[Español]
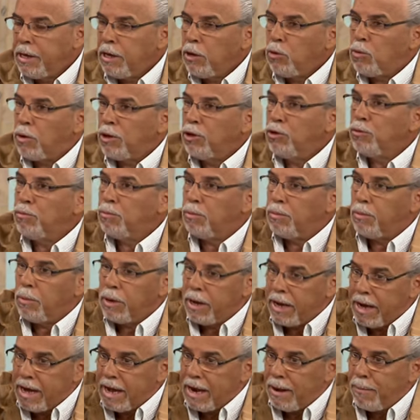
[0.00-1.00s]
Cuando
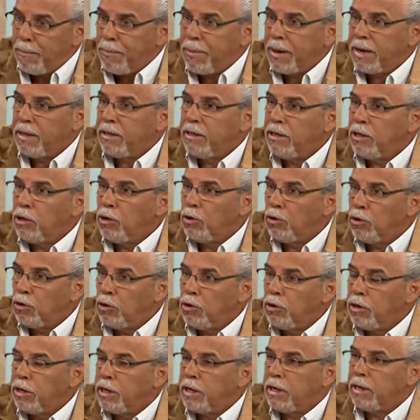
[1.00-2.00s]
gran parte de los
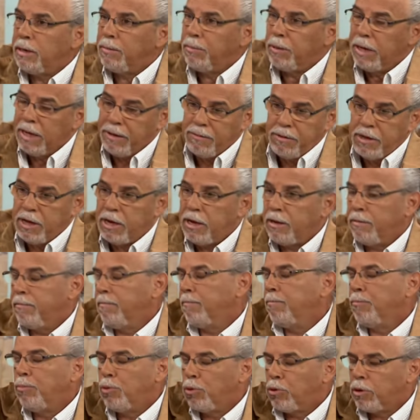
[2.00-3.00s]
dolores que vienen
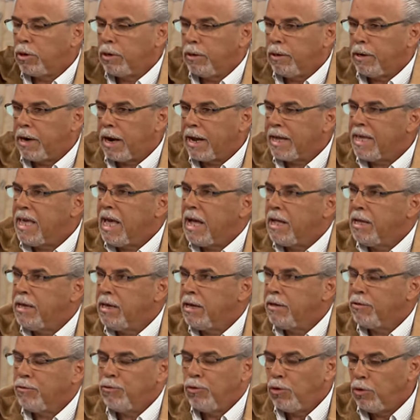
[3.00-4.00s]
por
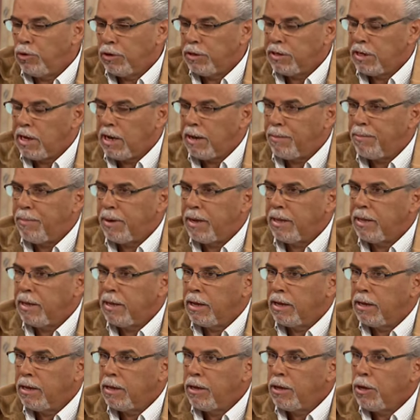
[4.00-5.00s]
raquialgias, dolores en la espalda,
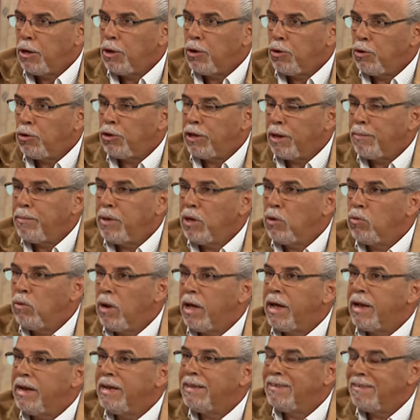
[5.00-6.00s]
no están
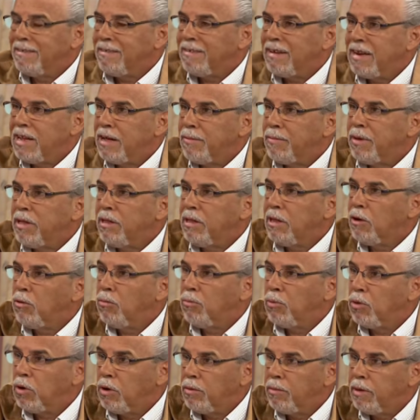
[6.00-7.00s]
vinculadas necesariamente a un
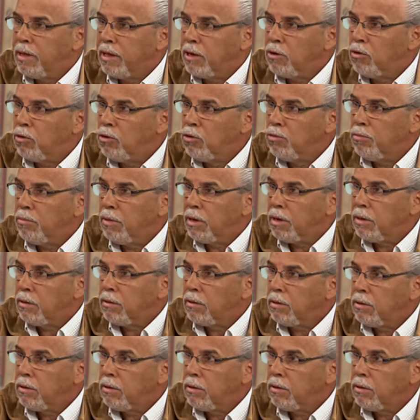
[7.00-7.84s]
problema de columna,